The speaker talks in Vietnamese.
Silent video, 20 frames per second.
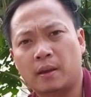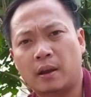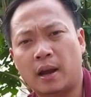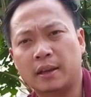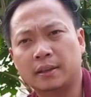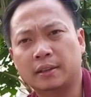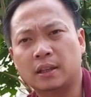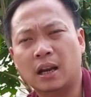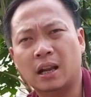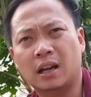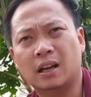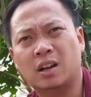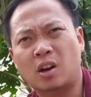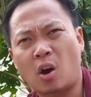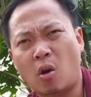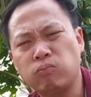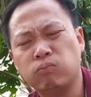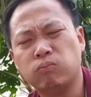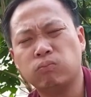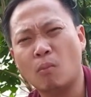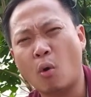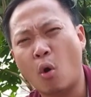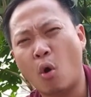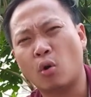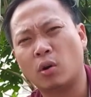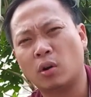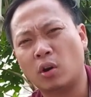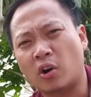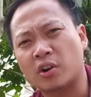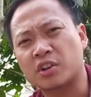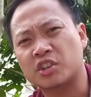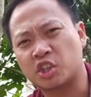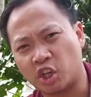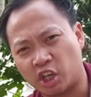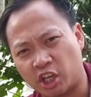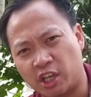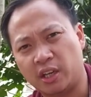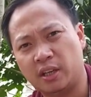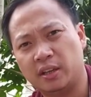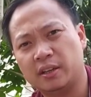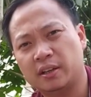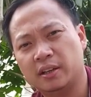đấy, tức là gốc bồ ngọn chỉ